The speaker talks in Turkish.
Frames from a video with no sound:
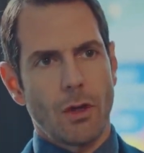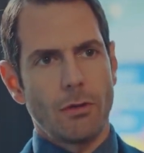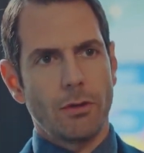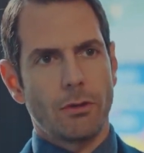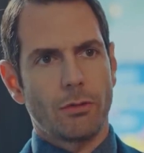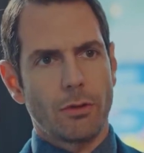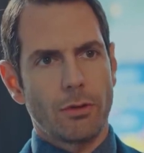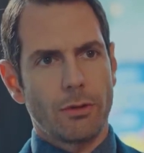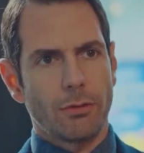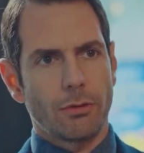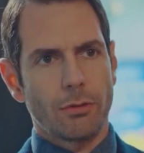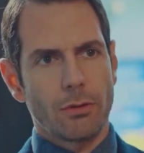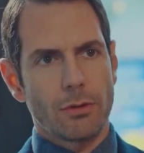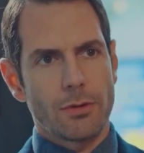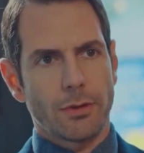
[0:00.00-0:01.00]
Evet söyleni
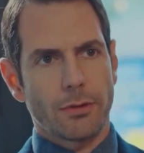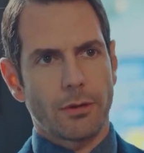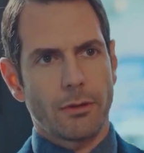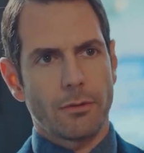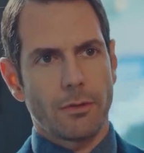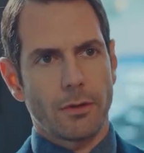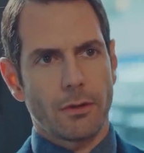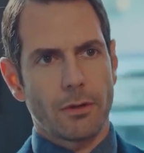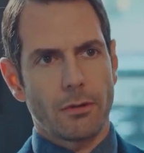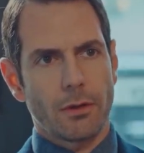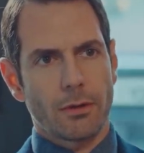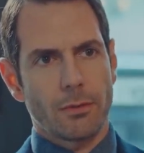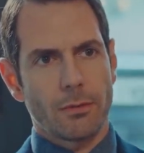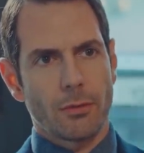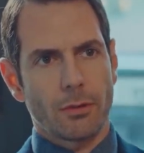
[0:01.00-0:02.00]
söyleyeceksen fazla
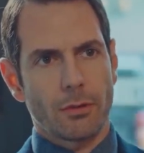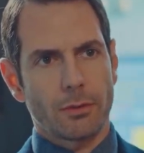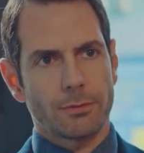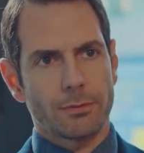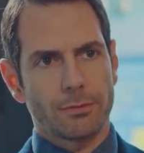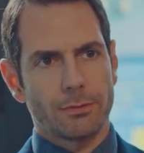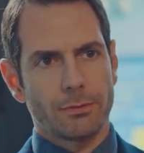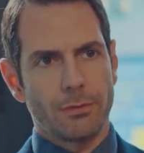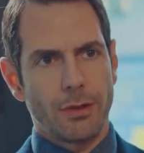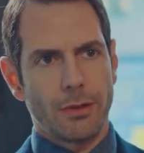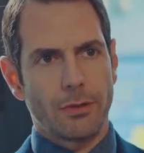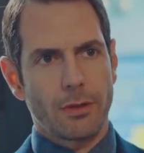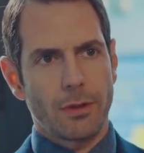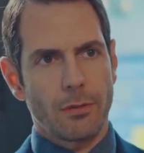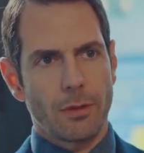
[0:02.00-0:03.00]
vaktim yok.
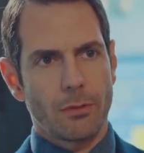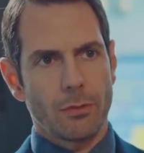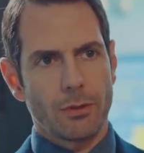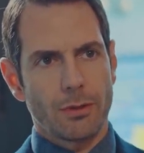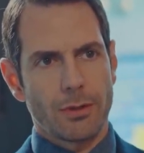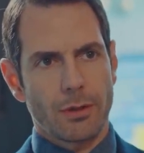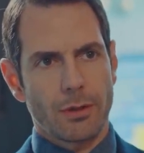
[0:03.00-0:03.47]
Bitsin hemen bu